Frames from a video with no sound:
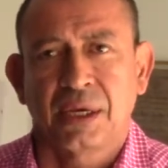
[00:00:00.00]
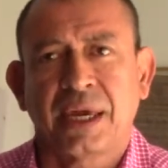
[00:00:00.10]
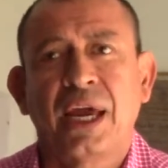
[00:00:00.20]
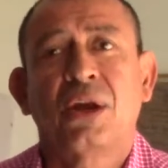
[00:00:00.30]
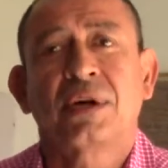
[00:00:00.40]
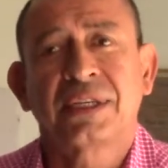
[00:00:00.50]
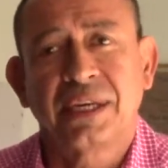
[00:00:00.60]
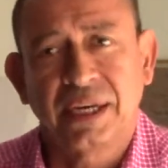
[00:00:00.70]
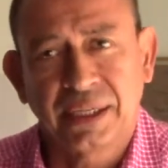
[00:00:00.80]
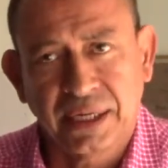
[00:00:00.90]
qué es lo que se
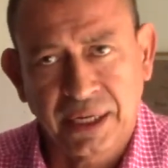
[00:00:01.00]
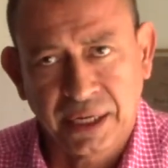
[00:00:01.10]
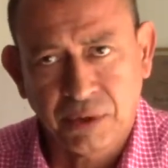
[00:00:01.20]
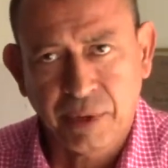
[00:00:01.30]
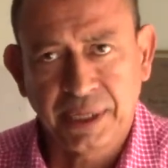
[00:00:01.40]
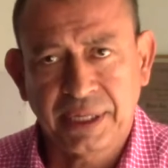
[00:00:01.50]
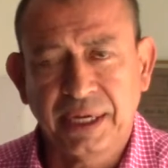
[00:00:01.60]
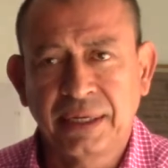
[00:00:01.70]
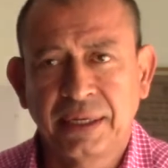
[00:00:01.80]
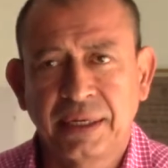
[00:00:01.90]
debe tener en
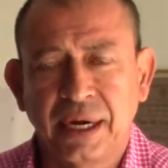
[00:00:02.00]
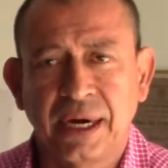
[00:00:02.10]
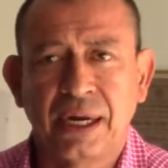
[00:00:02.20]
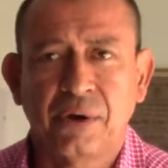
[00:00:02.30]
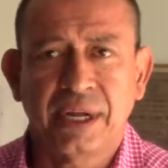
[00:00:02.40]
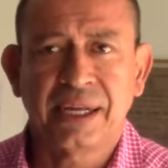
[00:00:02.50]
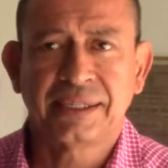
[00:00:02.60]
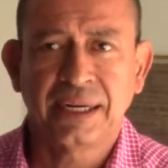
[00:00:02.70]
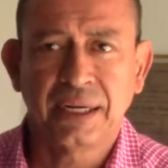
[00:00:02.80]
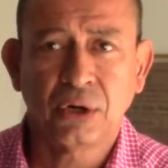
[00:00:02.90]
cuenta a la hora de
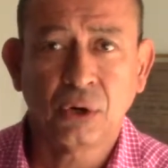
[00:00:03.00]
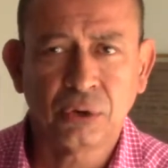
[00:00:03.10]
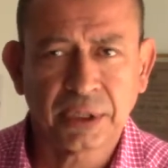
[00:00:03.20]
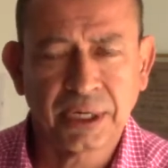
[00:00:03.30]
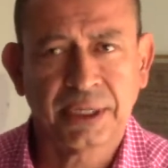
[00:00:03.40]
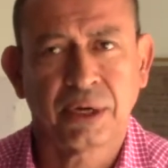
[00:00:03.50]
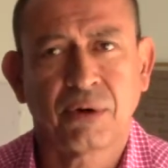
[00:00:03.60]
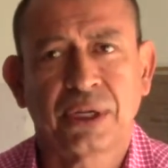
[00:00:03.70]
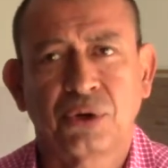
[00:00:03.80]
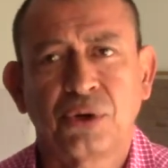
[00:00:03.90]
hacer el
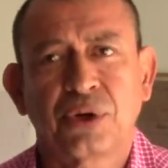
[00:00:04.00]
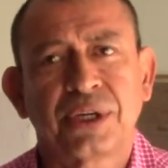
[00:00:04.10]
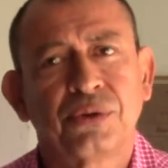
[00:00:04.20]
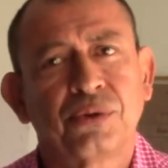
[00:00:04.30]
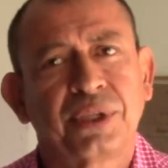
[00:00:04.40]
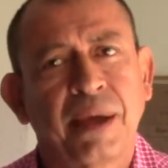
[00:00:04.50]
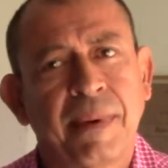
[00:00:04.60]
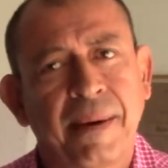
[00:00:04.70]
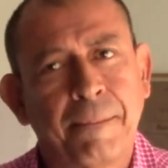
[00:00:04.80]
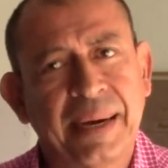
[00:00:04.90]
contrainterrogatorio, que es un
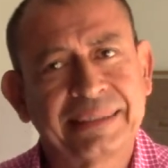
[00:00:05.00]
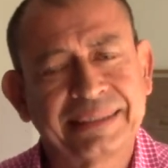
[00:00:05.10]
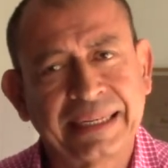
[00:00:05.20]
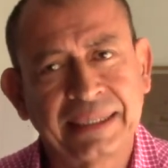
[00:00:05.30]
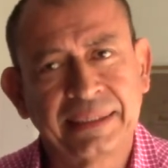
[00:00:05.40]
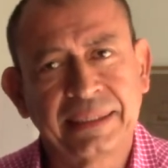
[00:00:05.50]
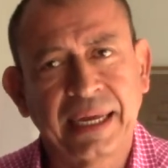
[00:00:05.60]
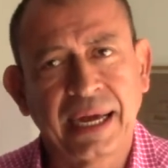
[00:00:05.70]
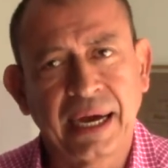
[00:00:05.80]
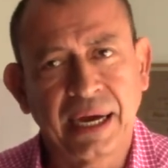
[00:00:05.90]
tema
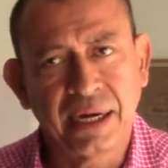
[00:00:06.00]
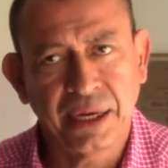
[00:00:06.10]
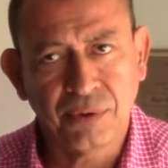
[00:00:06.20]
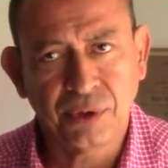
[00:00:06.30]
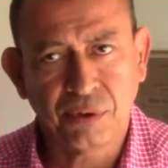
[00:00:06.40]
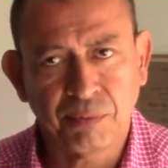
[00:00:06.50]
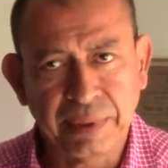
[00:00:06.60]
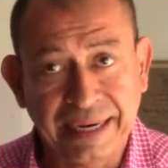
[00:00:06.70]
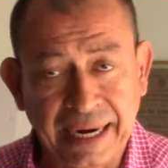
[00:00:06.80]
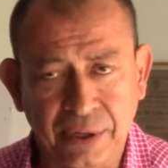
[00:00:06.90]
bastante álgido y
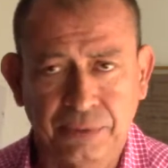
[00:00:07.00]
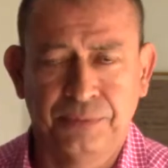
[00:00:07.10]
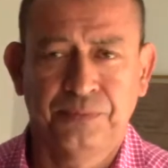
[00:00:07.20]
complicado.